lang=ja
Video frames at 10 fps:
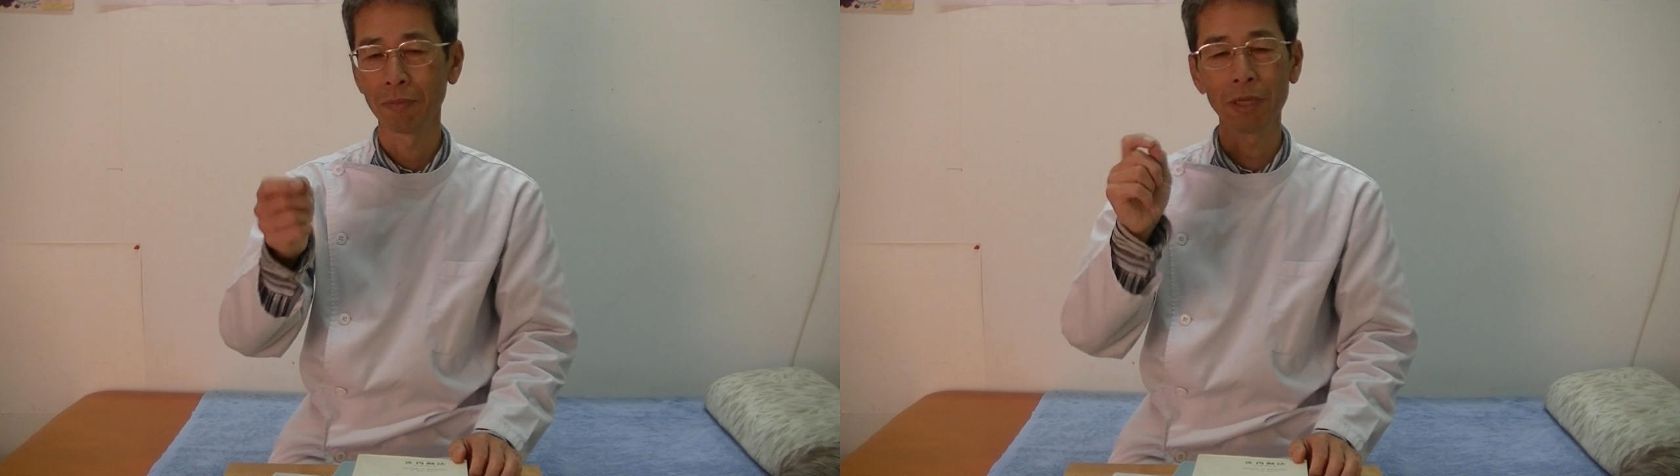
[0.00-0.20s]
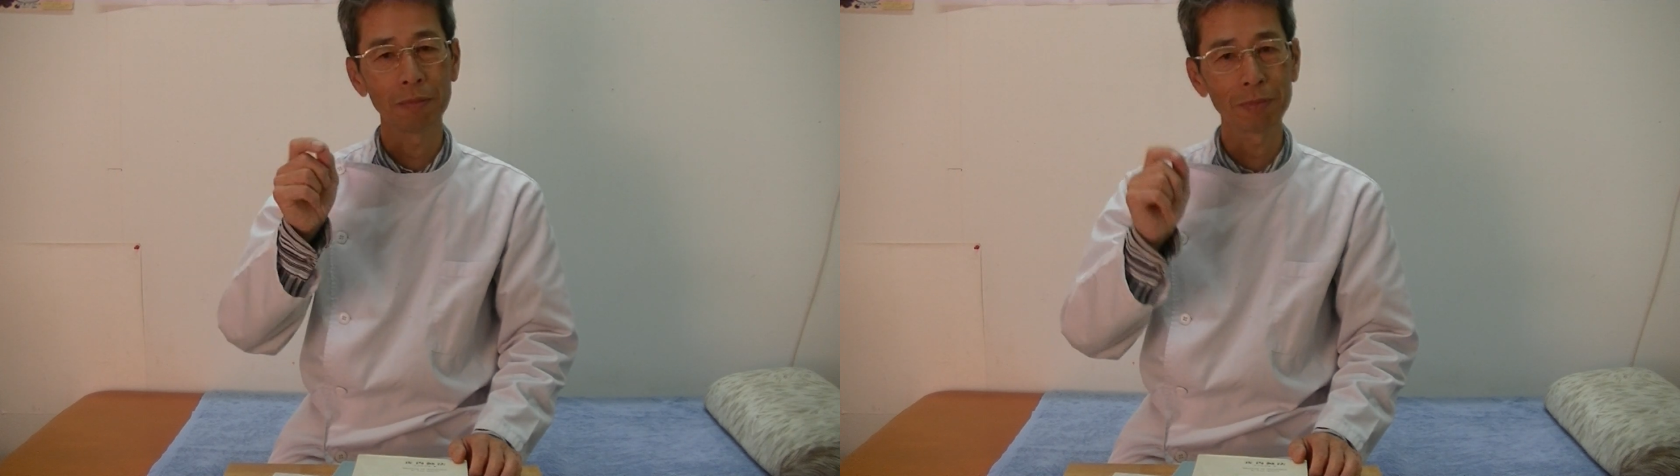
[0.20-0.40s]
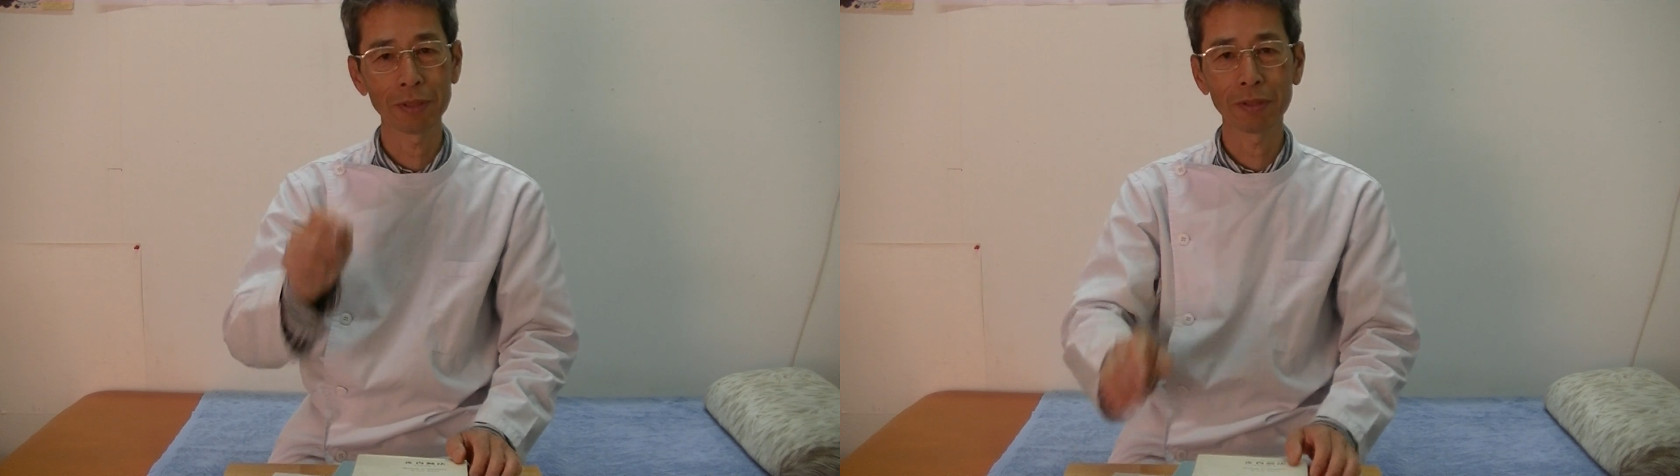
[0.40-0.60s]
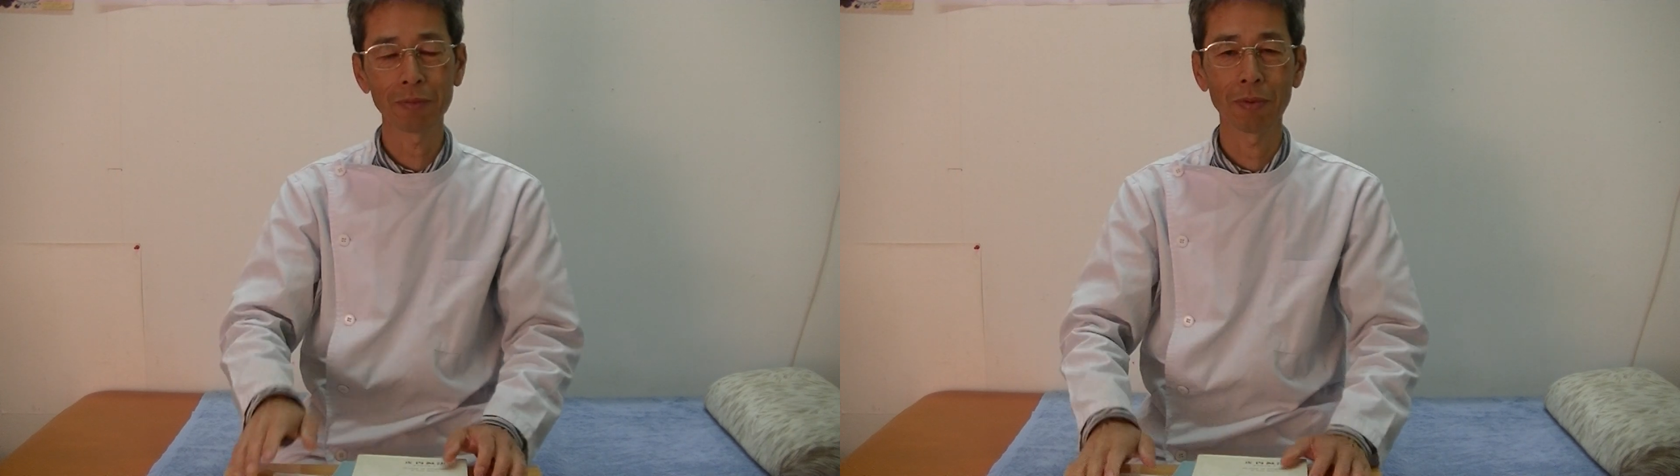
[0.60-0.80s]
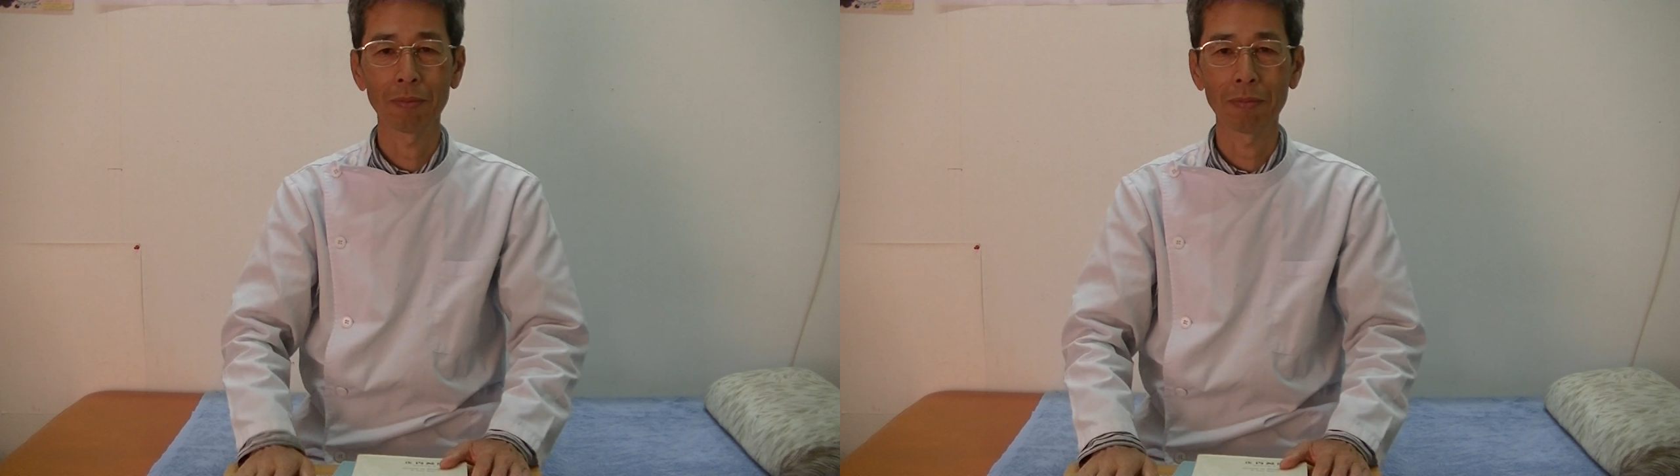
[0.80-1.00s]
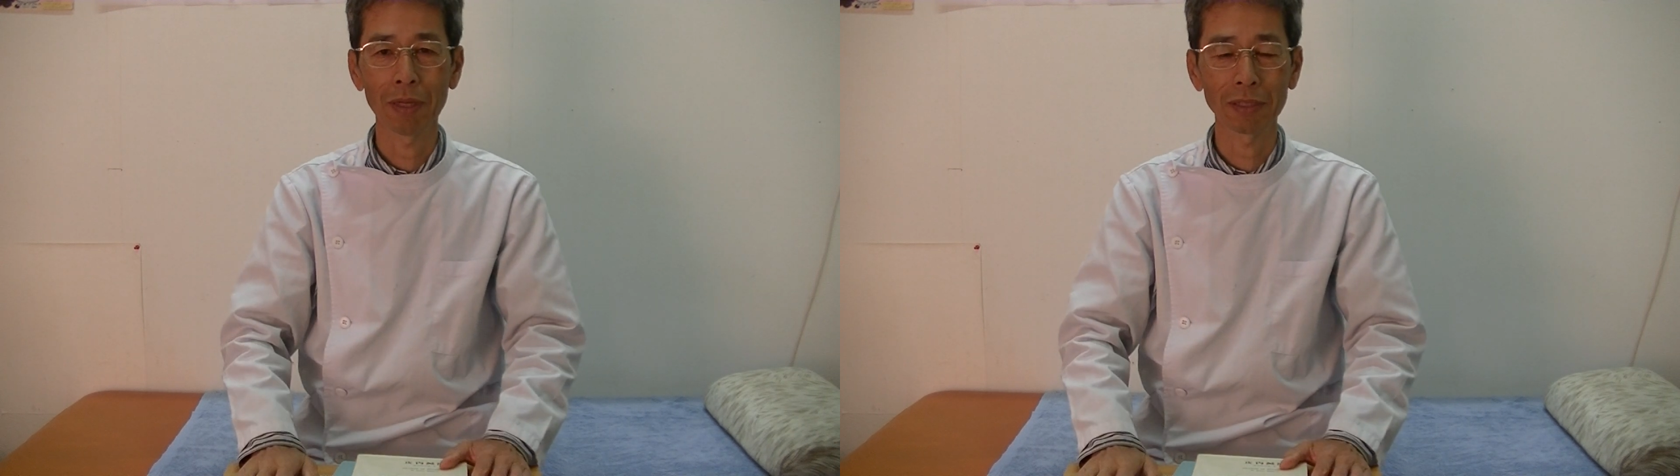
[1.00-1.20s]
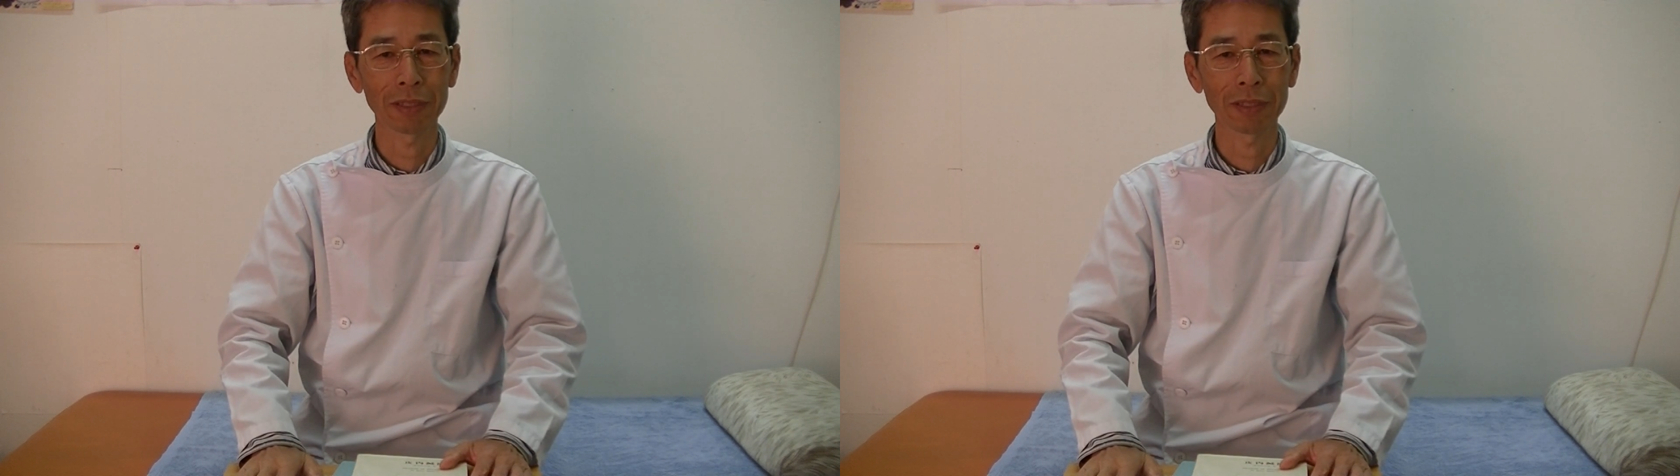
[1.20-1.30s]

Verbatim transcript: まあ、鉛筆芯でも、まあ、